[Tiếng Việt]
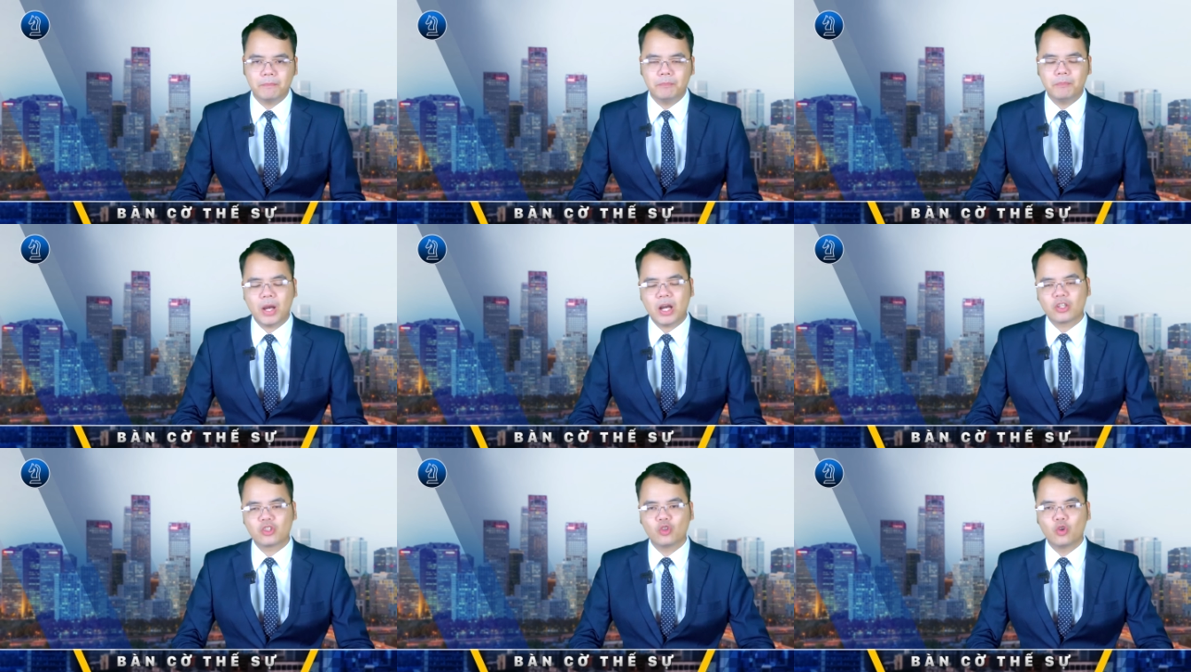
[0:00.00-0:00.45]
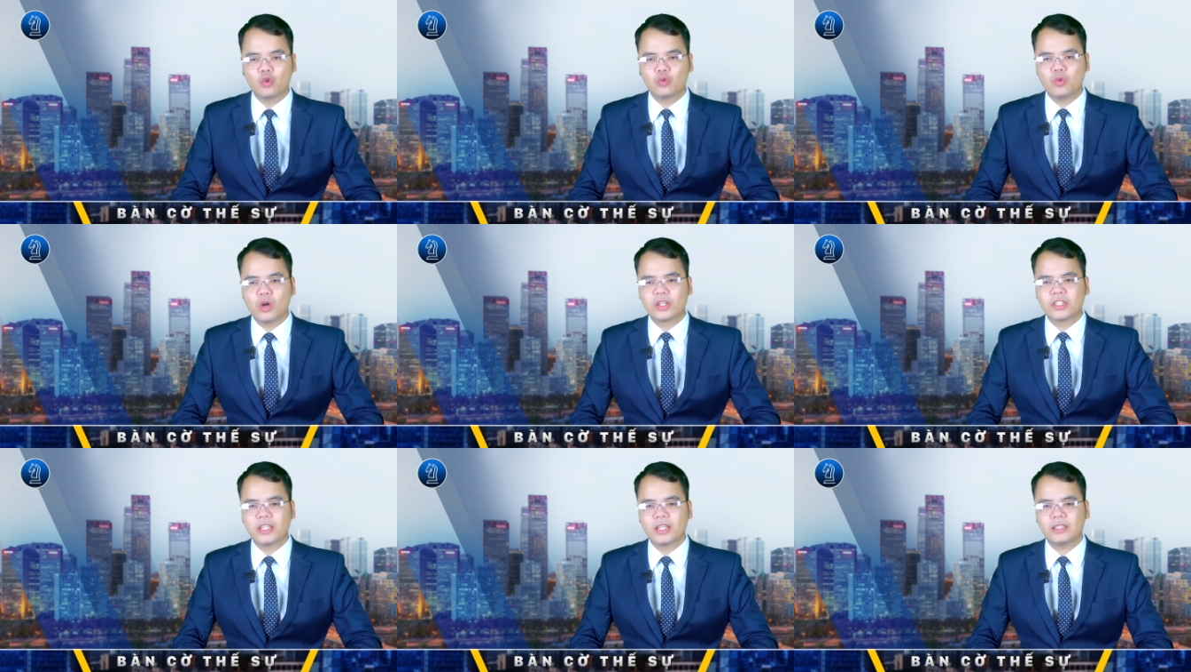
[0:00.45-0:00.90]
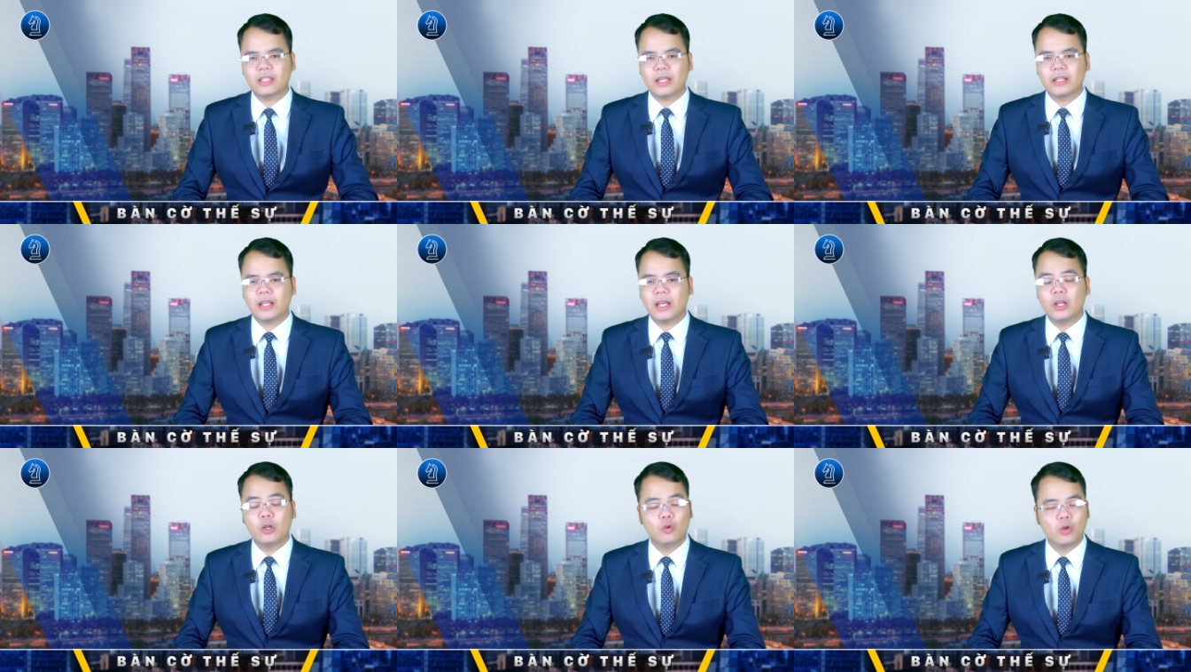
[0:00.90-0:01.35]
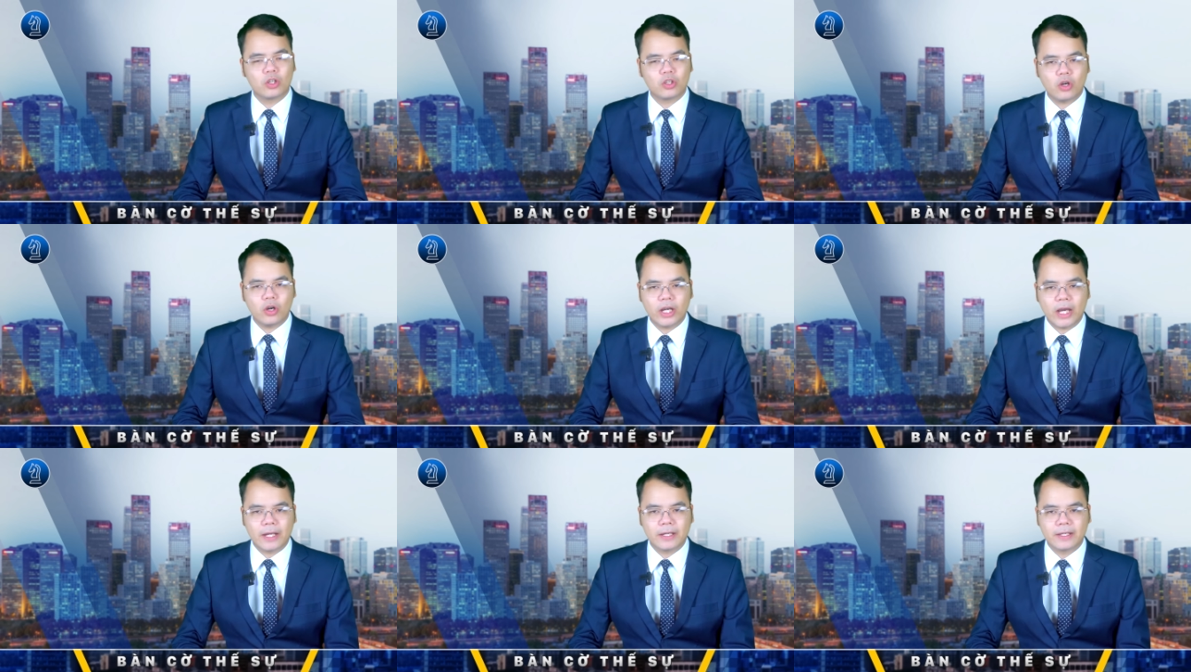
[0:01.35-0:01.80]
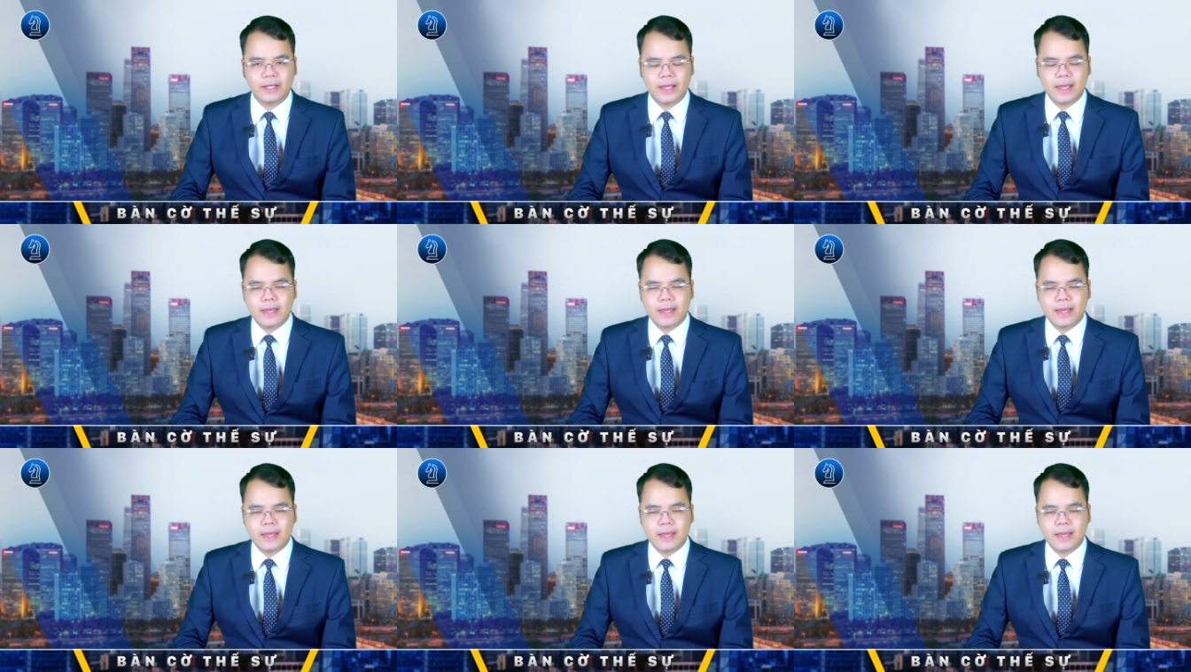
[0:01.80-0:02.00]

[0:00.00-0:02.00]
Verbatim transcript: Mặc dù cuộc chiến tại đây luôn khó khăn,